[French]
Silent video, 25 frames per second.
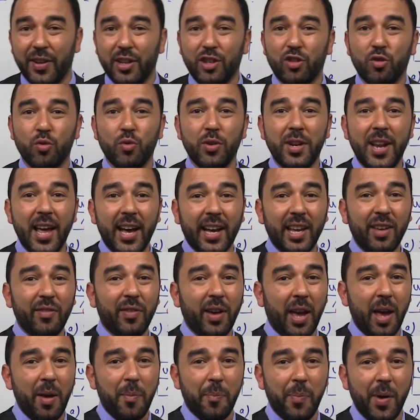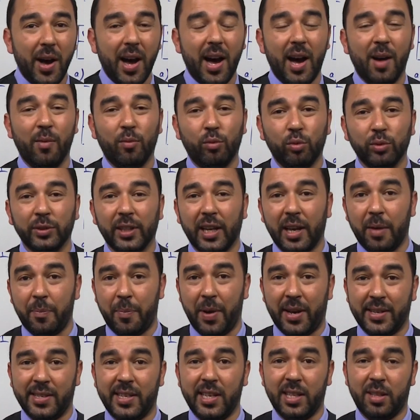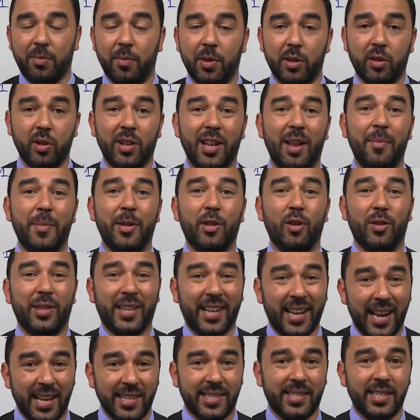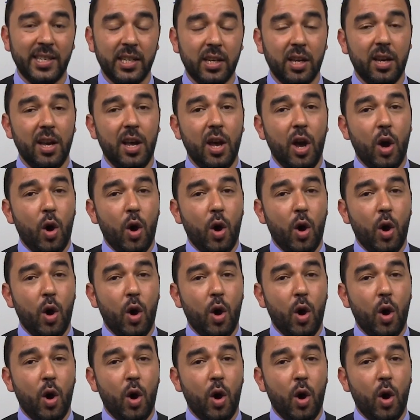fait, je n'arriverai pas à montrer par cette méthode, la méthode classique,